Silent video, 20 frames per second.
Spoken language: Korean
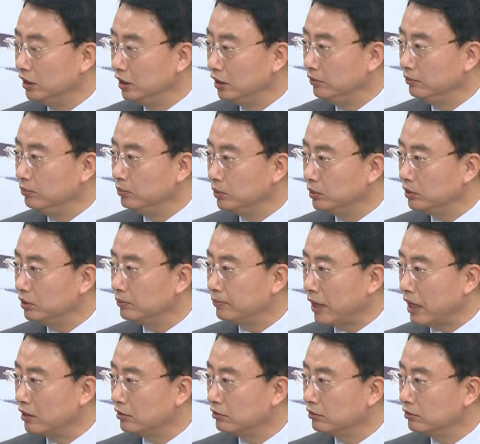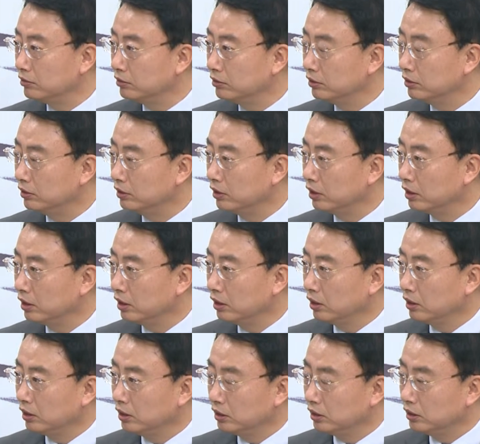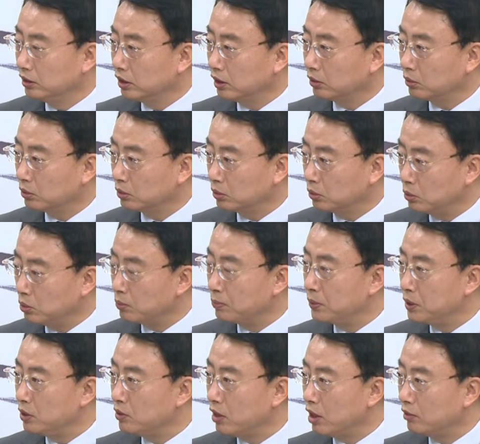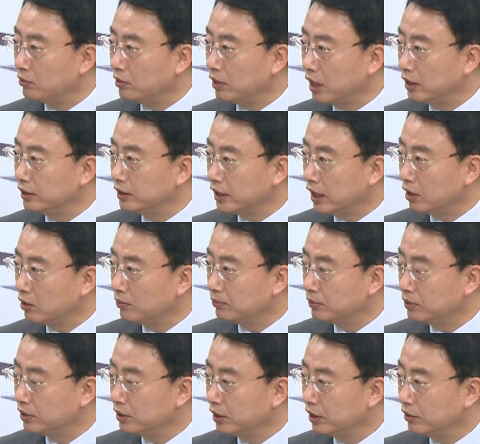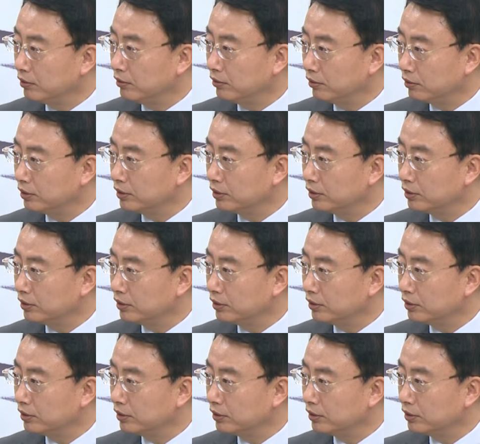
인물 발굴은 이제 꼭 필요하고 한 작업들이에요.